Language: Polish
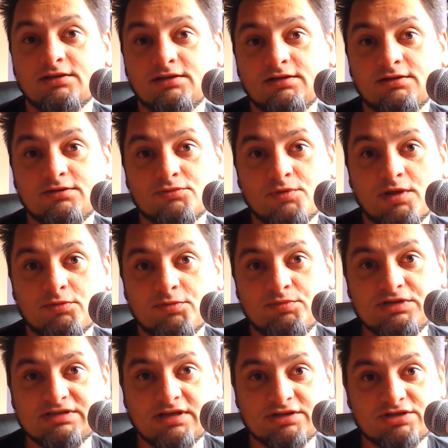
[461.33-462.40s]
i umiemy
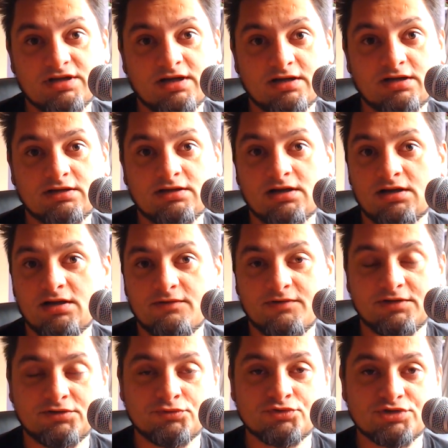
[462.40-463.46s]
pisać na, na
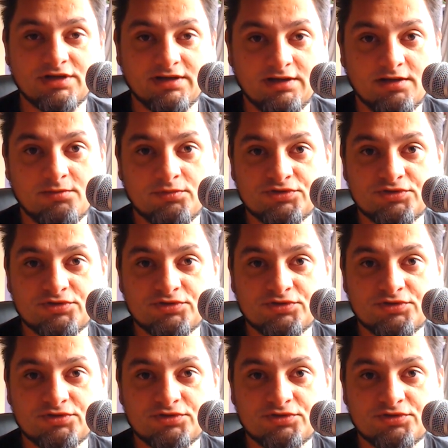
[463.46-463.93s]
klawiaturze, nie?